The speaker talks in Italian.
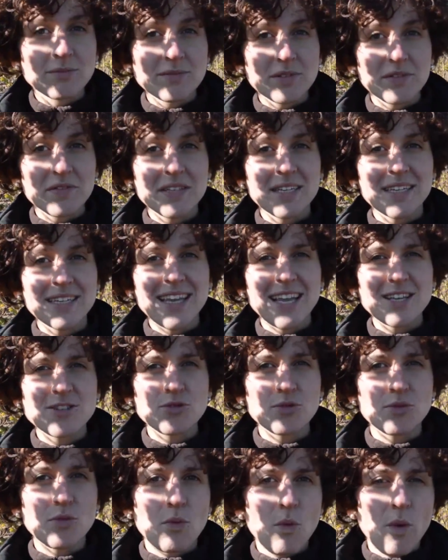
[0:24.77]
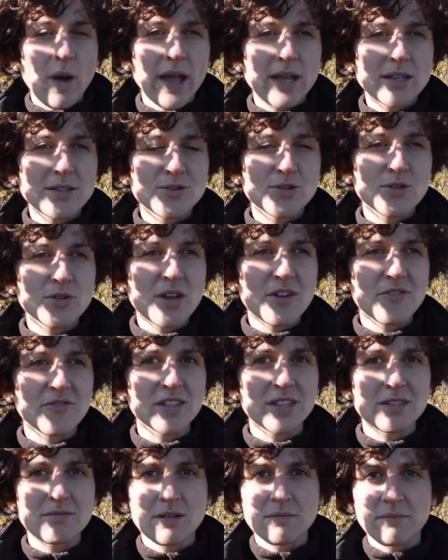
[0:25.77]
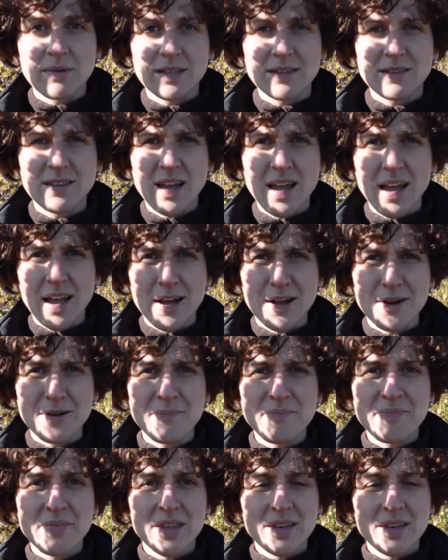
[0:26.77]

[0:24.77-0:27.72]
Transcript: Mi viene chiesto questo e effettivamente è,